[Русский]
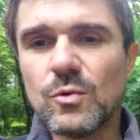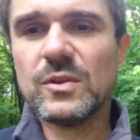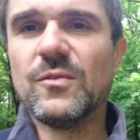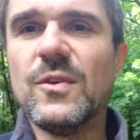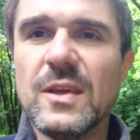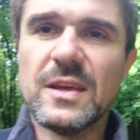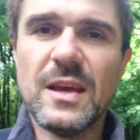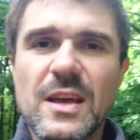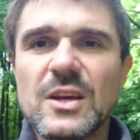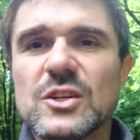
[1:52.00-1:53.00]
фрукты,
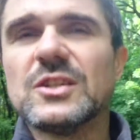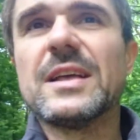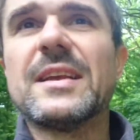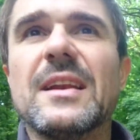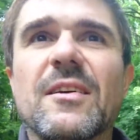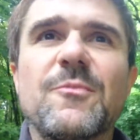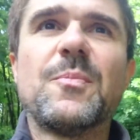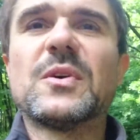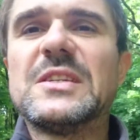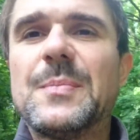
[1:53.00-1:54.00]
финики. Желательно
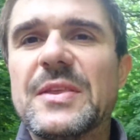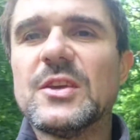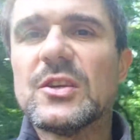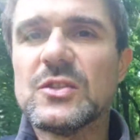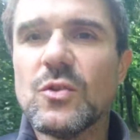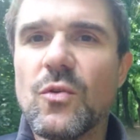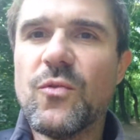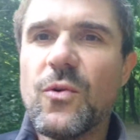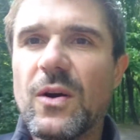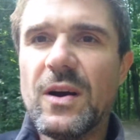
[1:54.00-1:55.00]
после 5
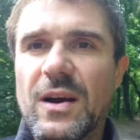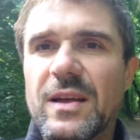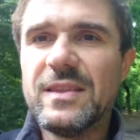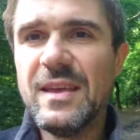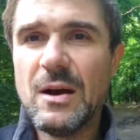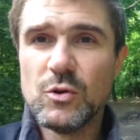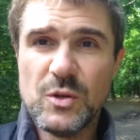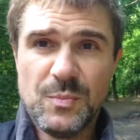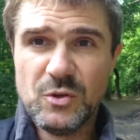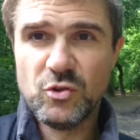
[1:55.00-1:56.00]
часов дня
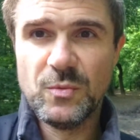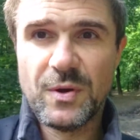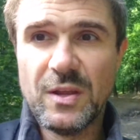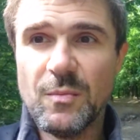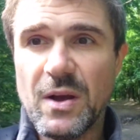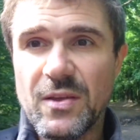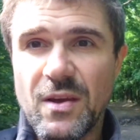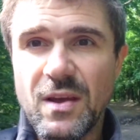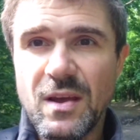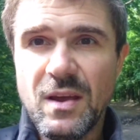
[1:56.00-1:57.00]
уже пищу не принимать.
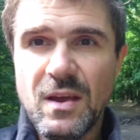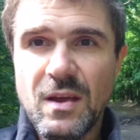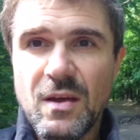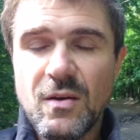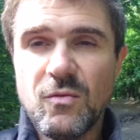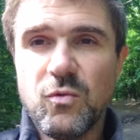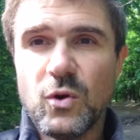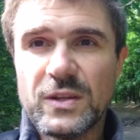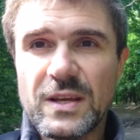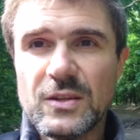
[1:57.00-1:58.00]

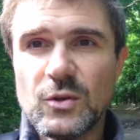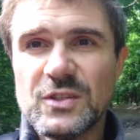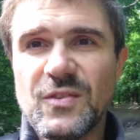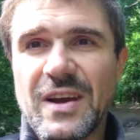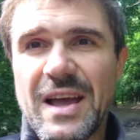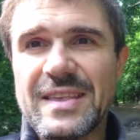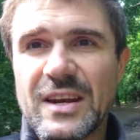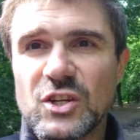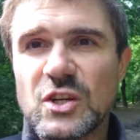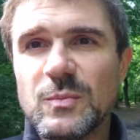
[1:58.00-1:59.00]
Вот. То есть
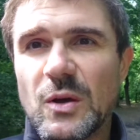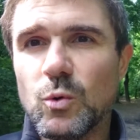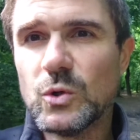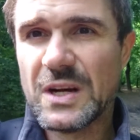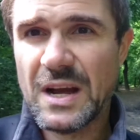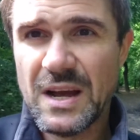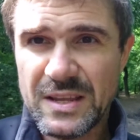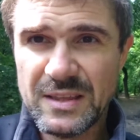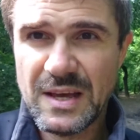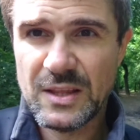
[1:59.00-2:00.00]
двигайте режим на утро,
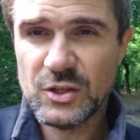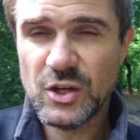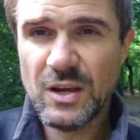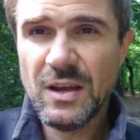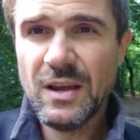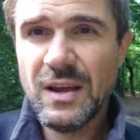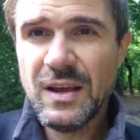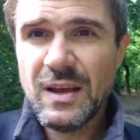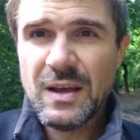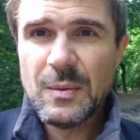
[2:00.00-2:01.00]
а не на ночь
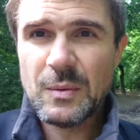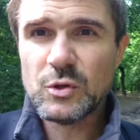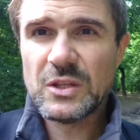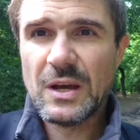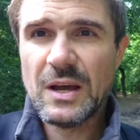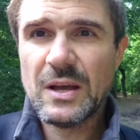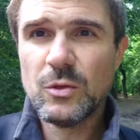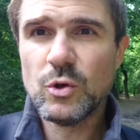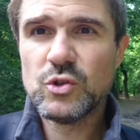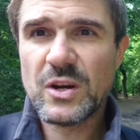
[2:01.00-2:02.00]
потому что
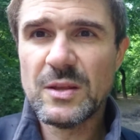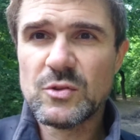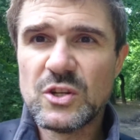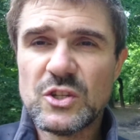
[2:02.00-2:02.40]
ночью организм уже